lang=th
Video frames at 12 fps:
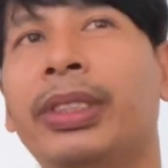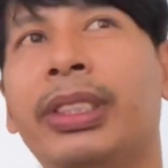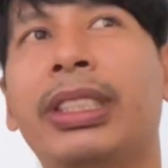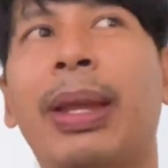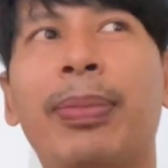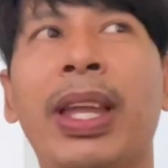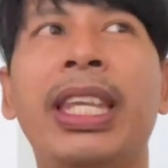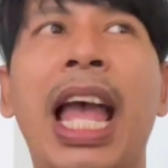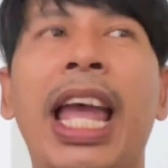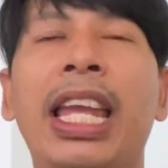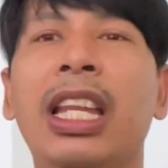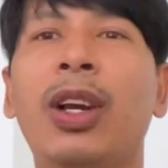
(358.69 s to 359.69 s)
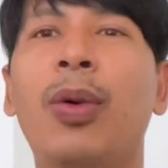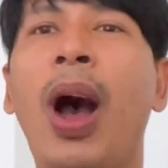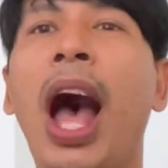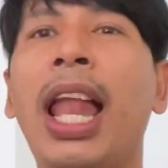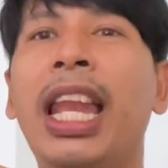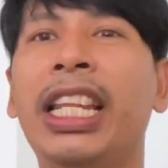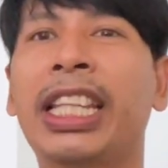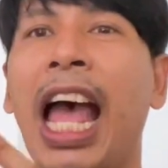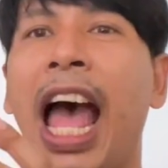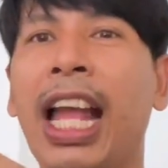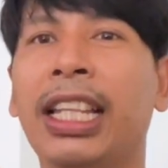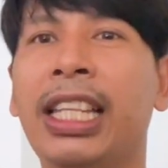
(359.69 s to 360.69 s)
สเต็ปใหญ่ ๆ หรือว่าเล่น
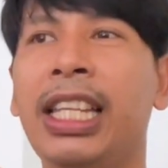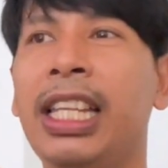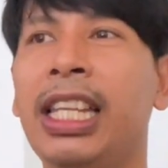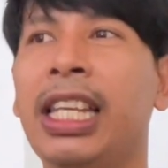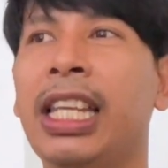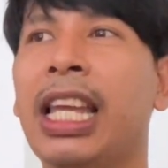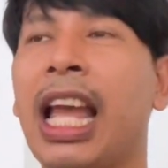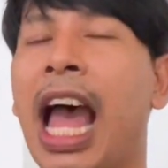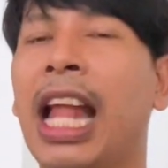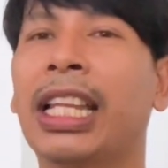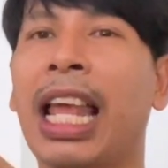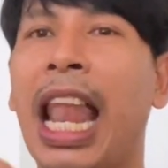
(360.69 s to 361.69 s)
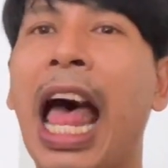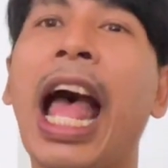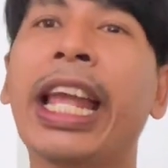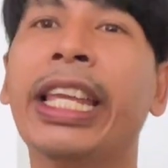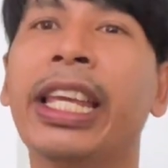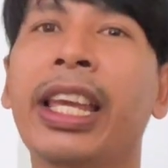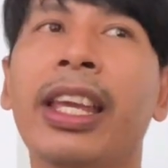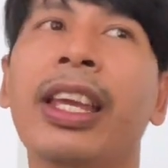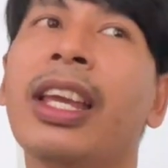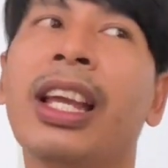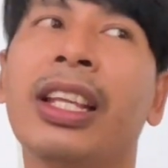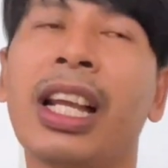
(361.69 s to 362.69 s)
ท่าที่อันตราย
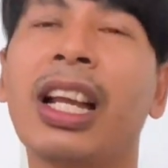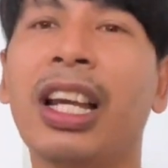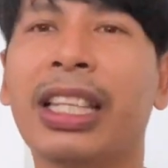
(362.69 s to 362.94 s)
ถ้าเกิด